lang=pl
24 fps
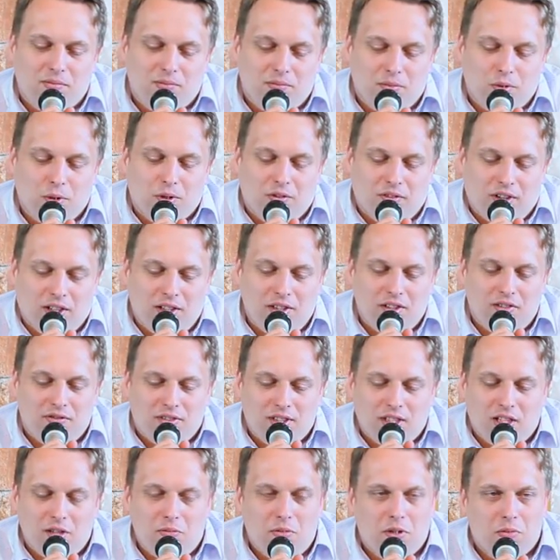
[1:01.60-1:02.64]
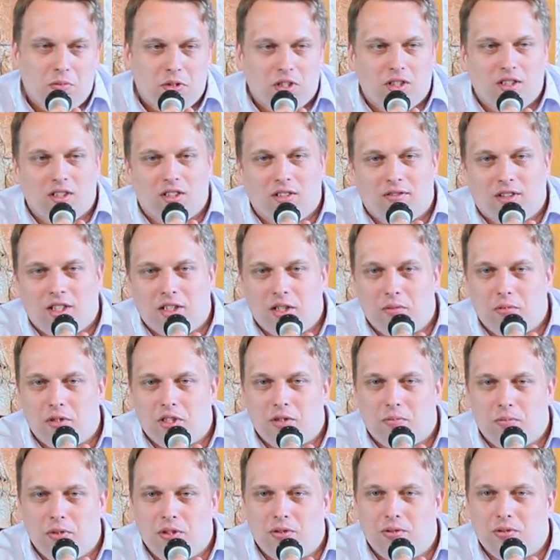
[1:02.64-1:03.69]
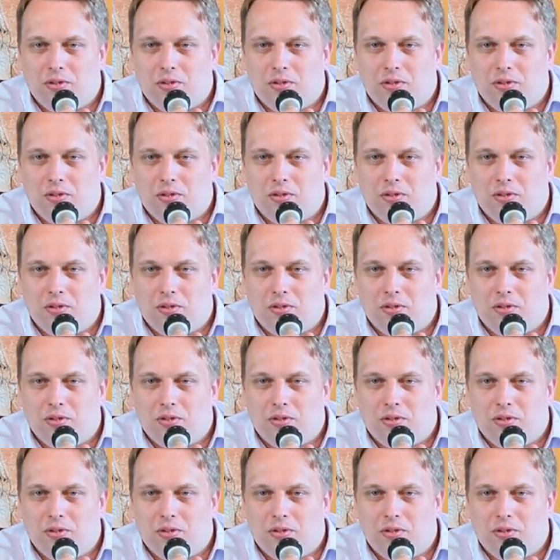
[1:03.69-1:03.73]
uchwalić w Sejmie przygotowanej przez PiS